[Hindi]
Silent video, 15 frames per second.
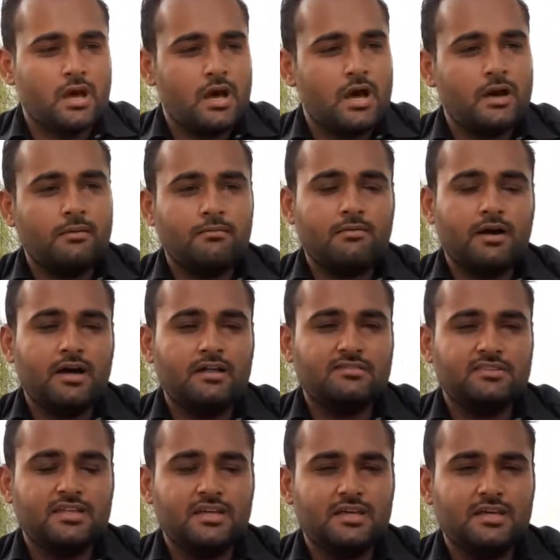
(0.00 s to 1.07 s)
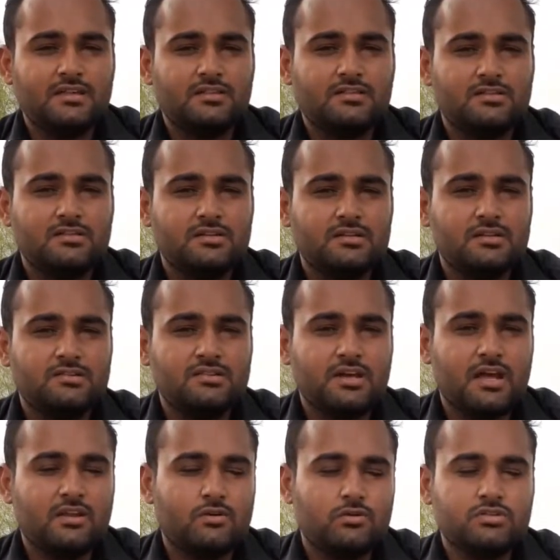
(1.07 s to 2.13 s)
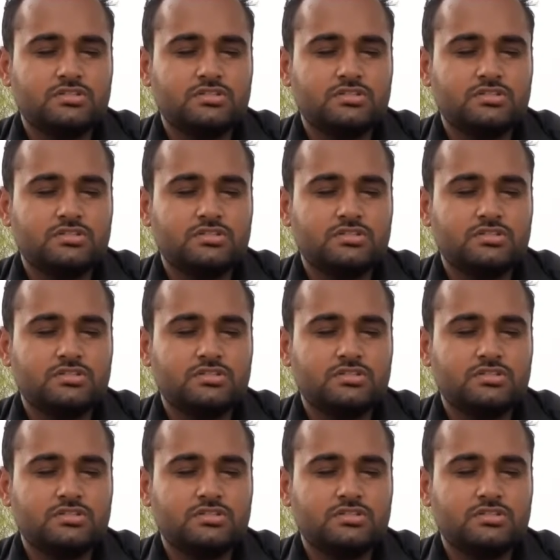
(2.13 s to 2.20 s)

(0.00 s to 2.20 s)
हम वहाँ से सियालकोट